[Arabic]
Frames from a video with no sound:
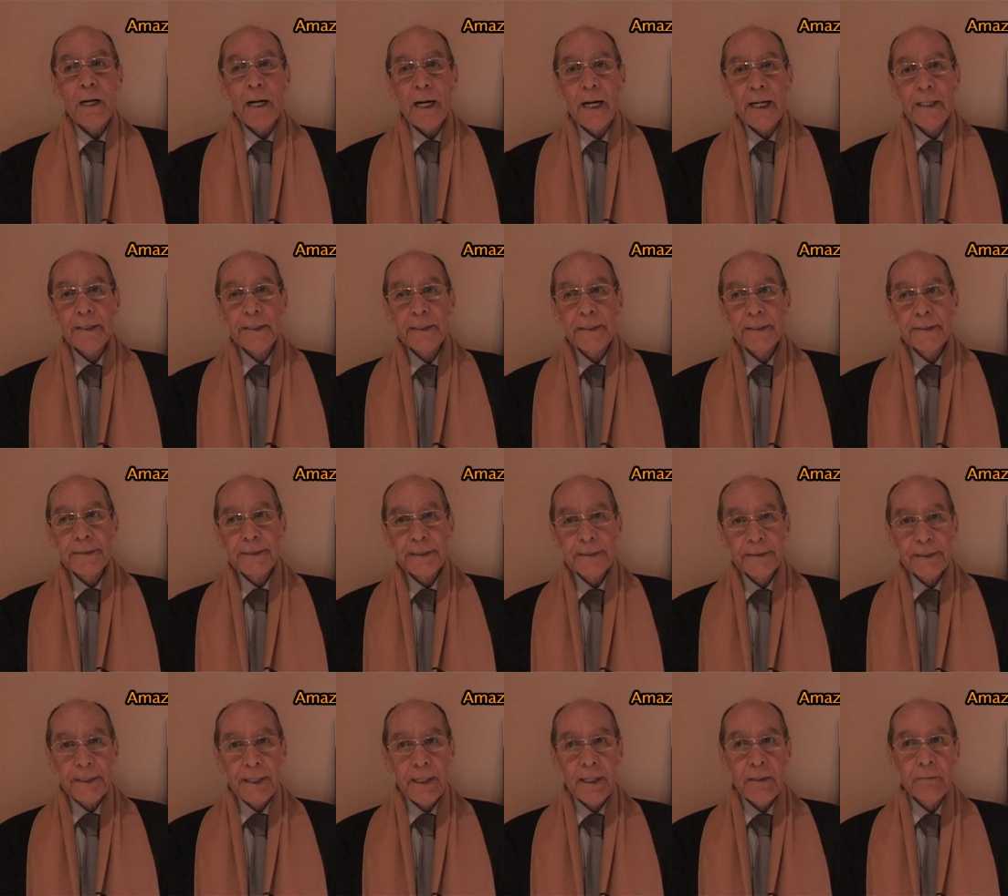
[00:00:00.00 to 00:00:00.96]
غاري
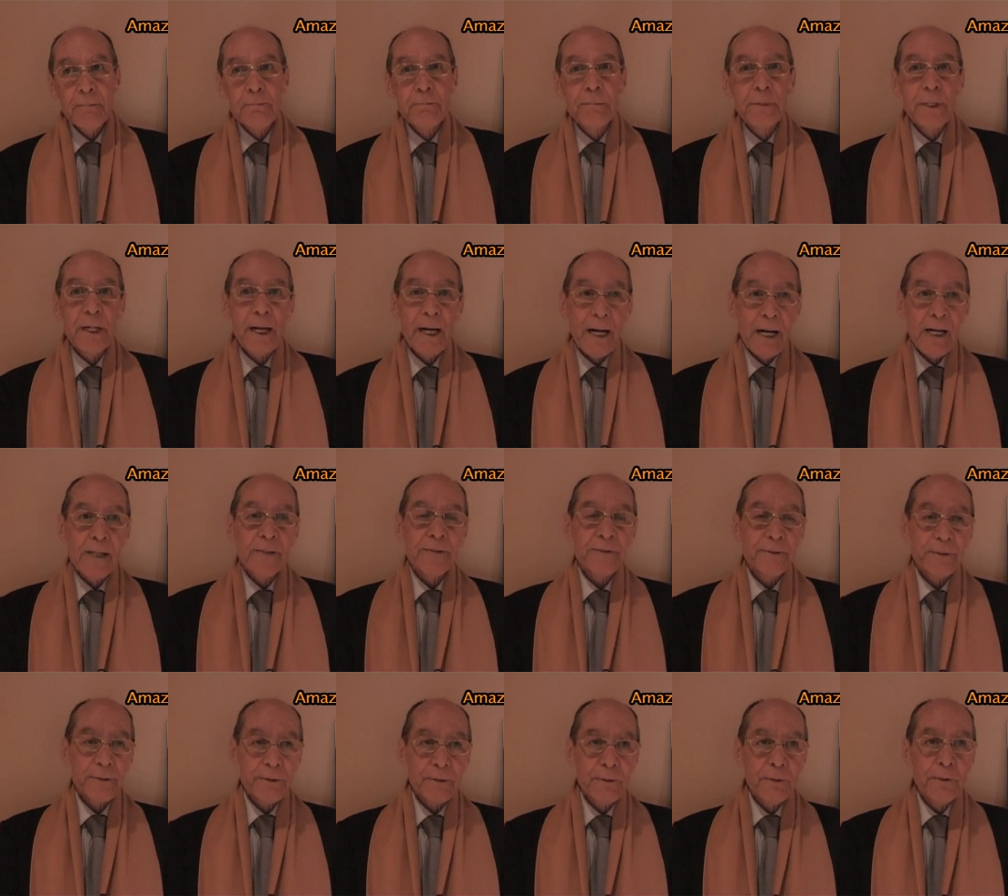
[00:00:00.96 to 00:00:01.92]
كتاب
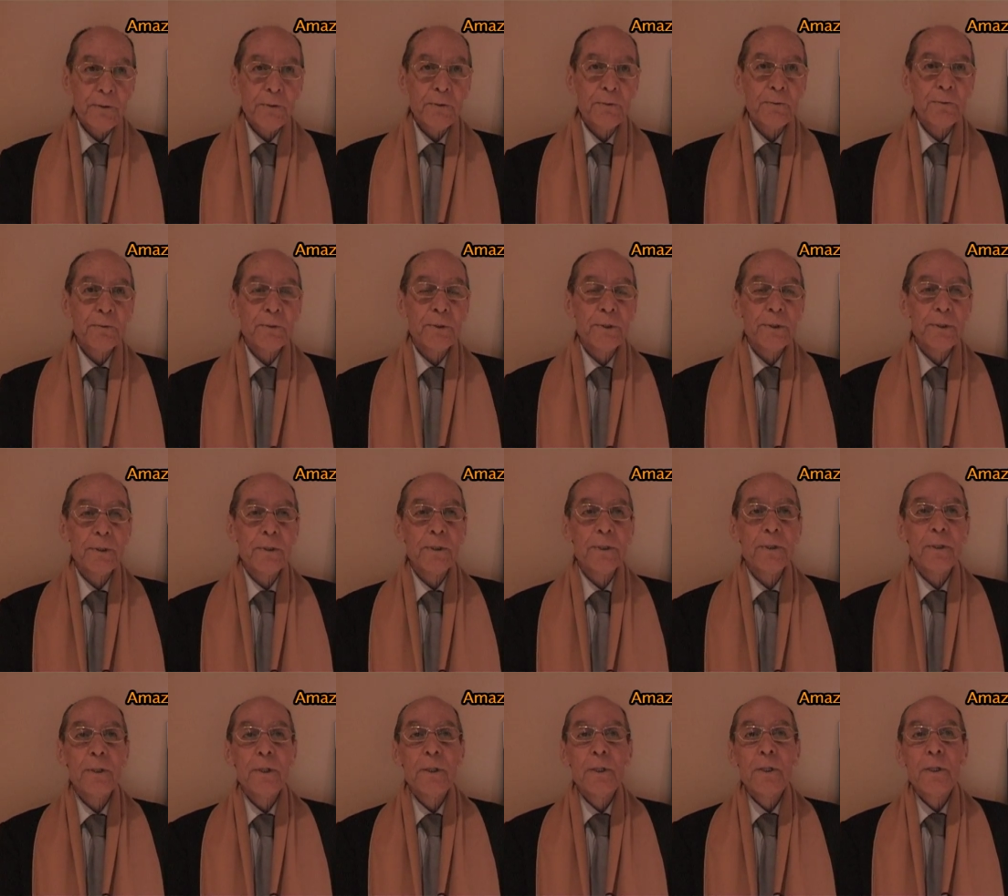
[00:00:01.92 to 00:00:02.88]
خاص ينو
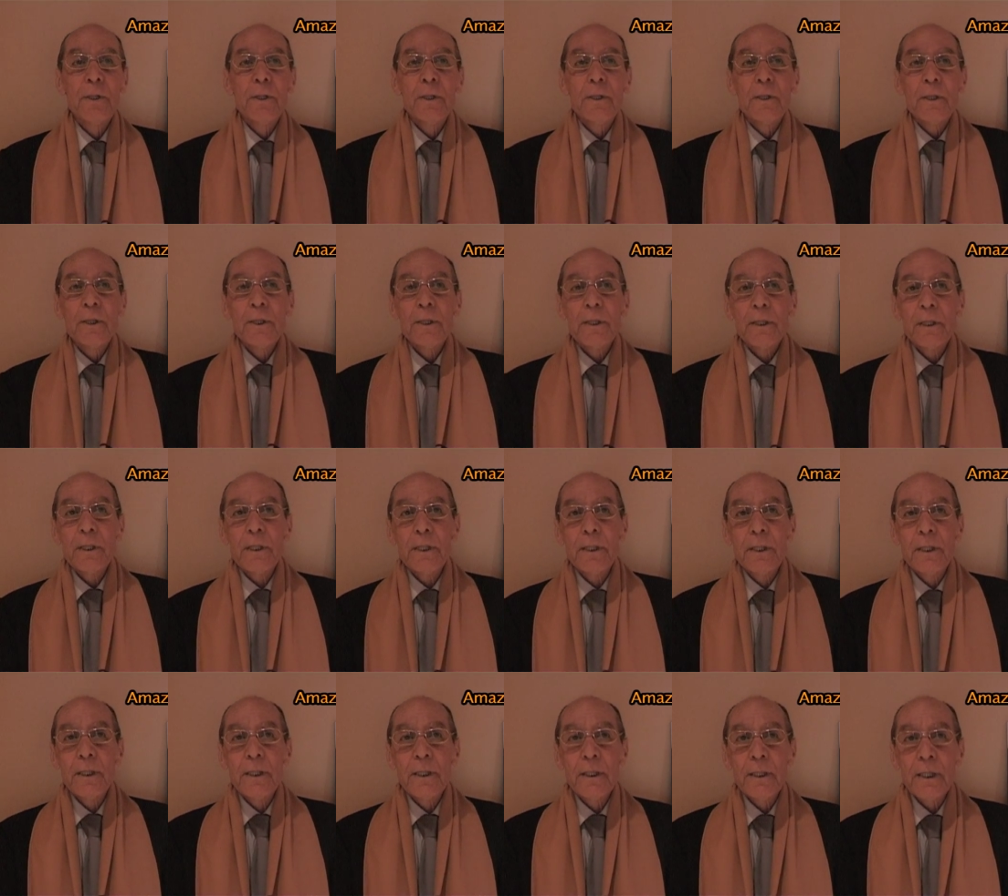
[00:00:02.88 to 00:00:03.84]

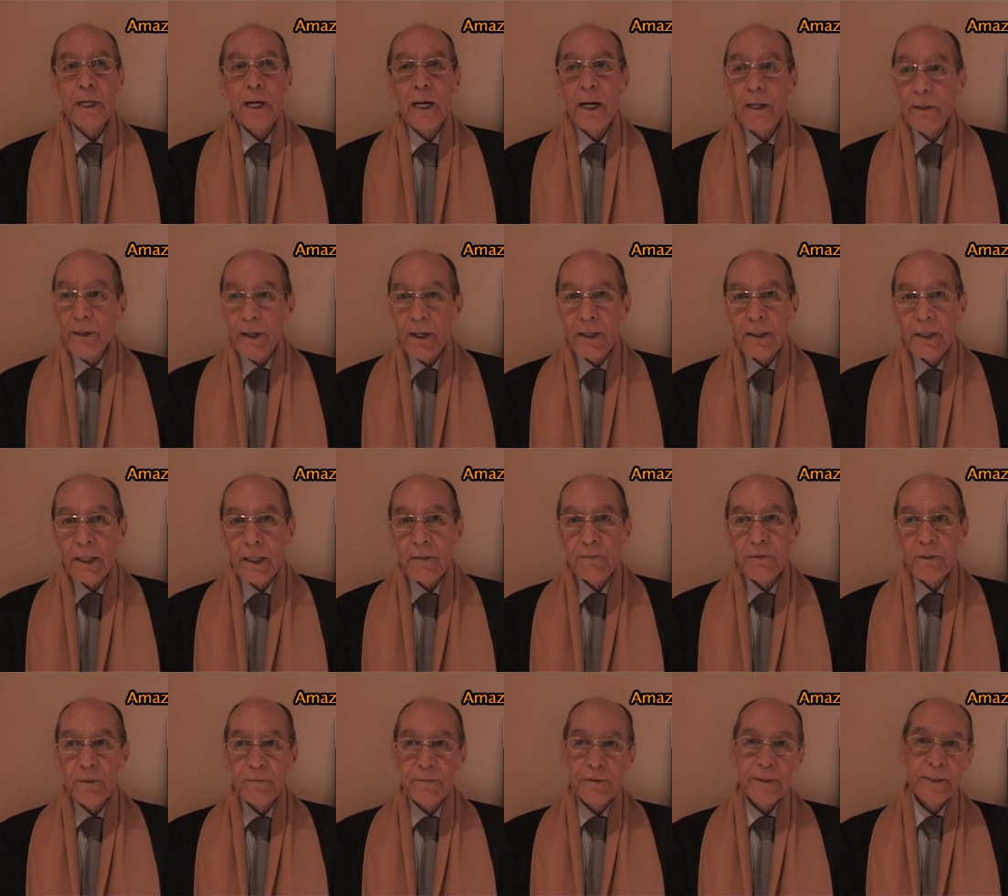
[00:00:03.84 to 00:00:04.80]
القضايا
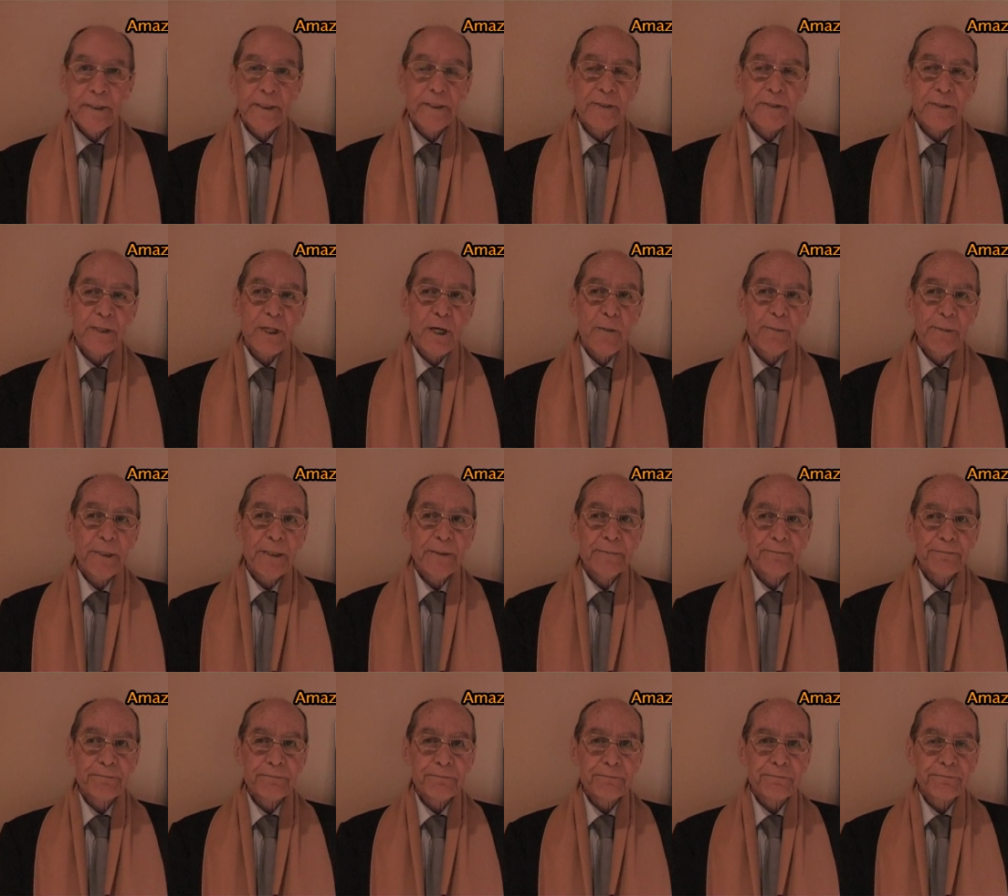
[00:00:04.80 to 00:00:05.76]
في الفكر الإسلامي
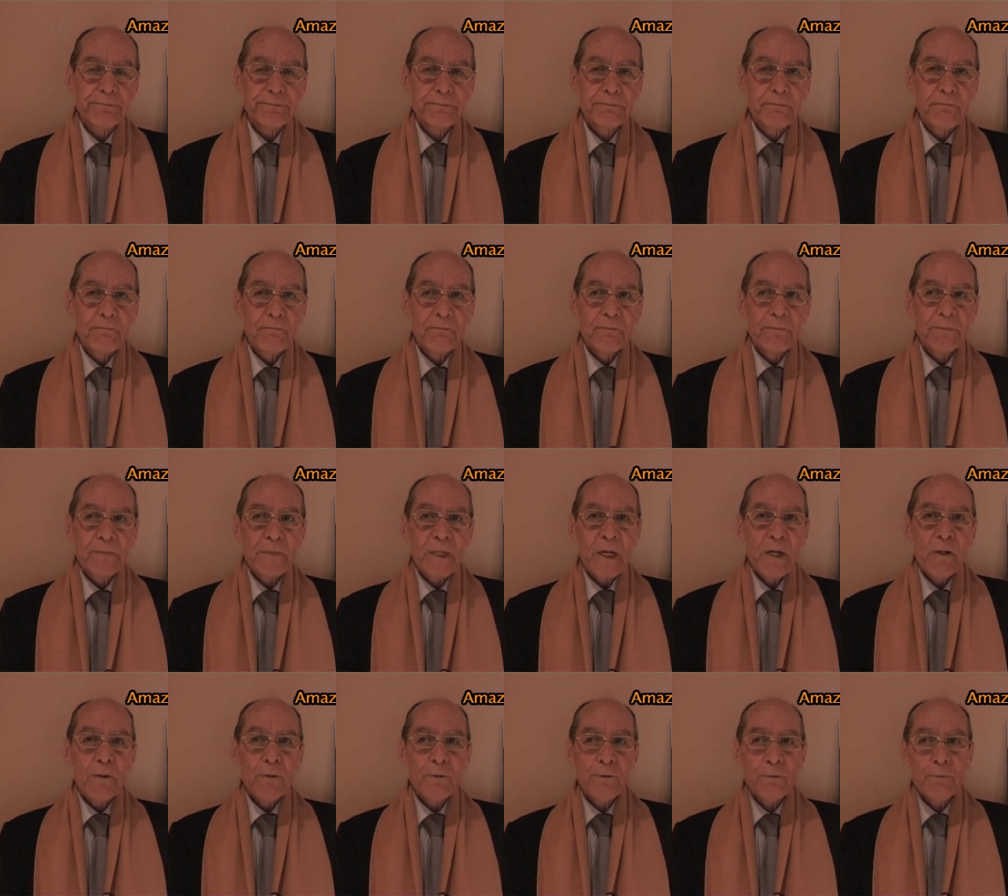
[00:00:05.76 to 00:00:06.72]

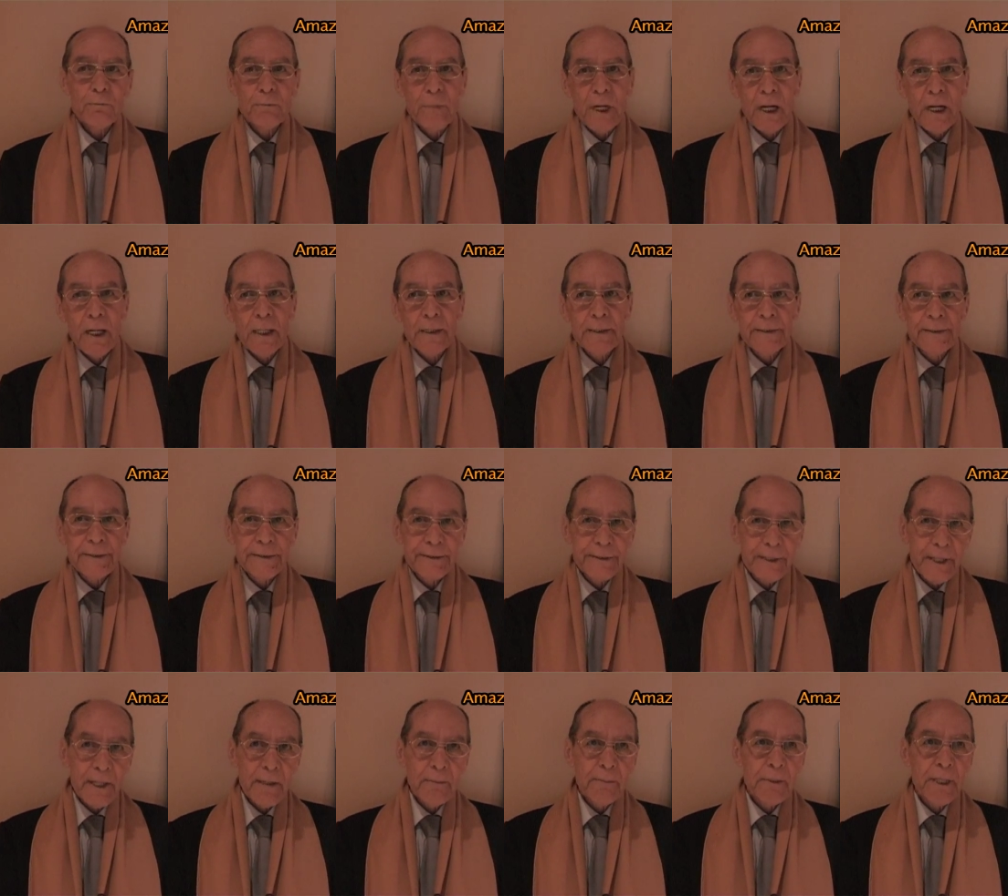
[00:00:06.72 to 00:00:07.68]
ثم
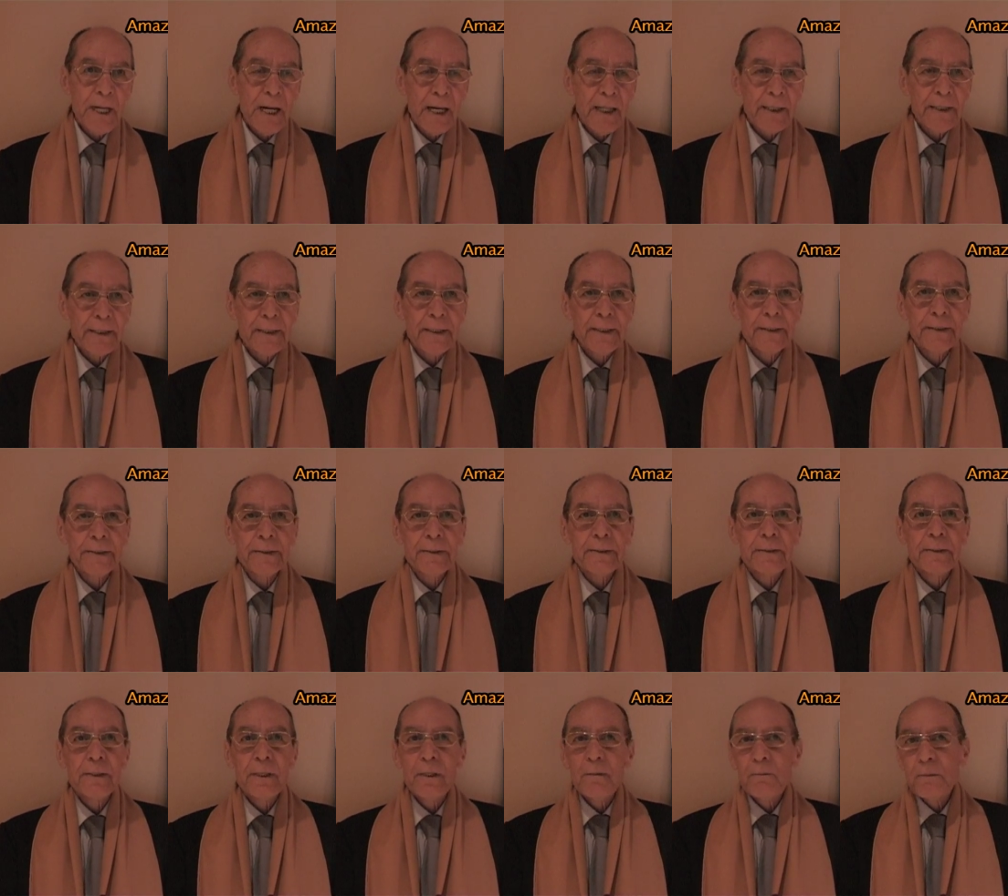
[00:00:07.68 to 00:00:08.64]
الكتاب الأخير
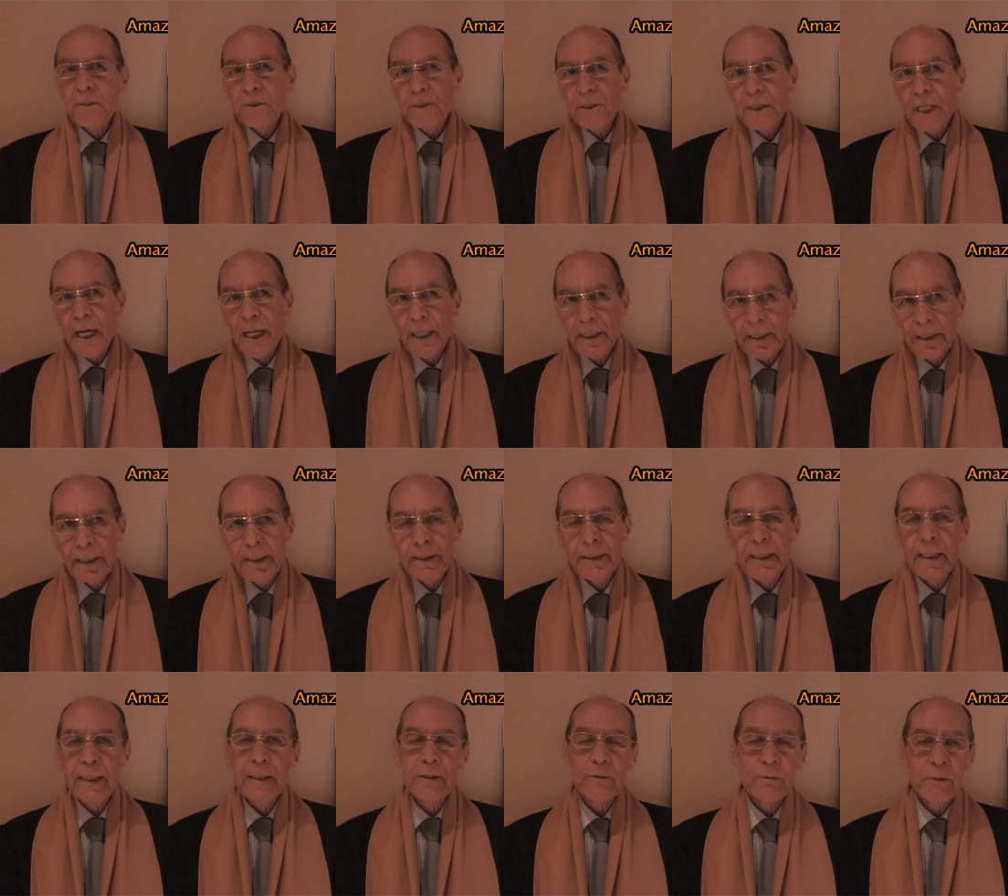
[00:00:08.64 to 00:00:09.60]
مش
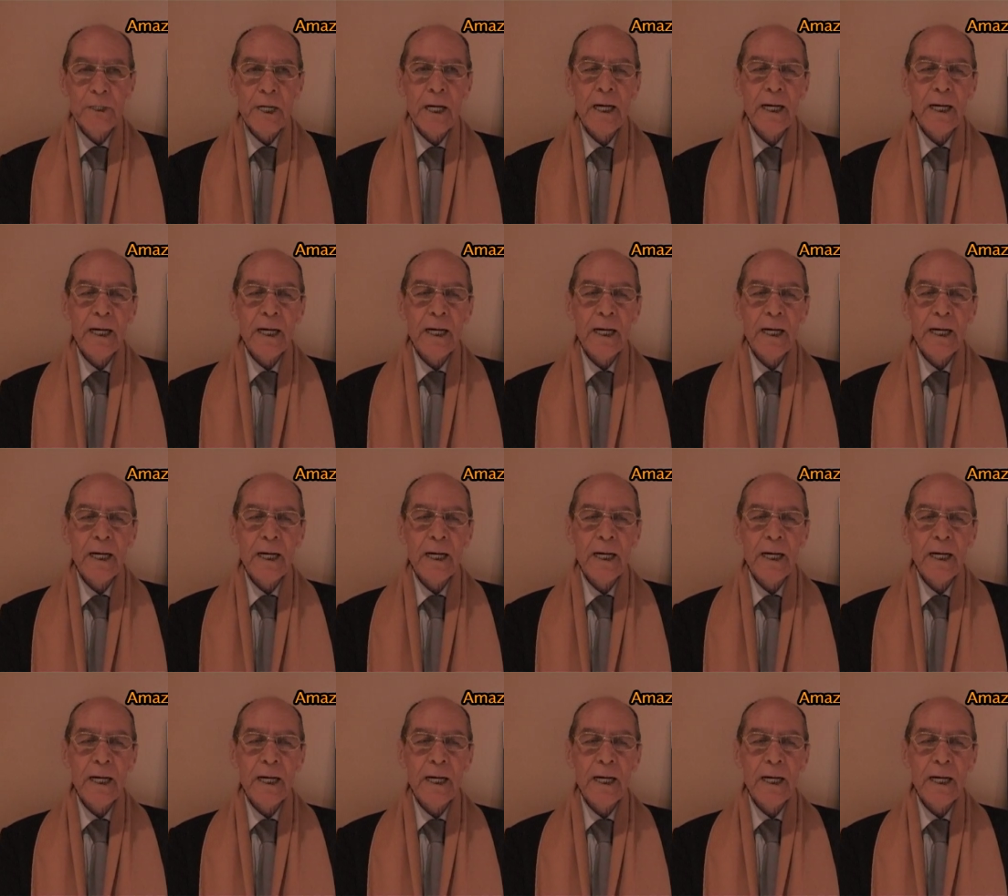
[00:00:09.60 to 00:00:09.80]
الأخير على كل